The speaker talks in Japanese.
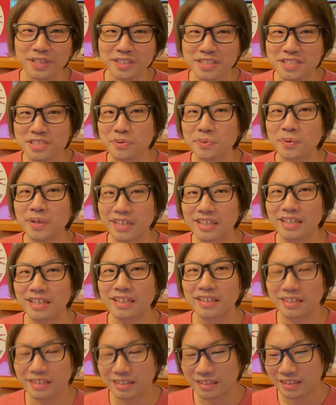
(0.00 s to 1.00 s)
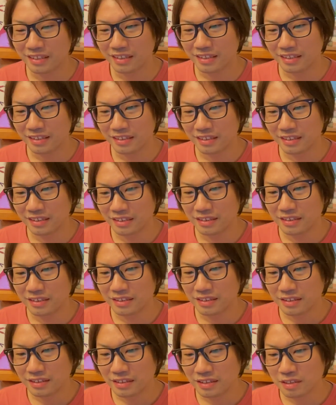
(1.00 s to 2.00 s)
でしょうから
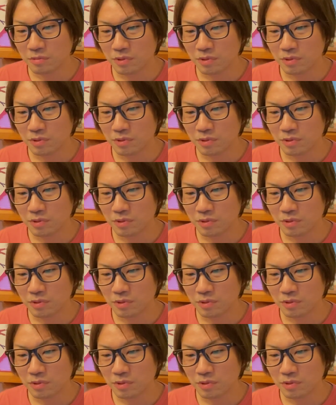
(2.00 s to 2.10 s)
で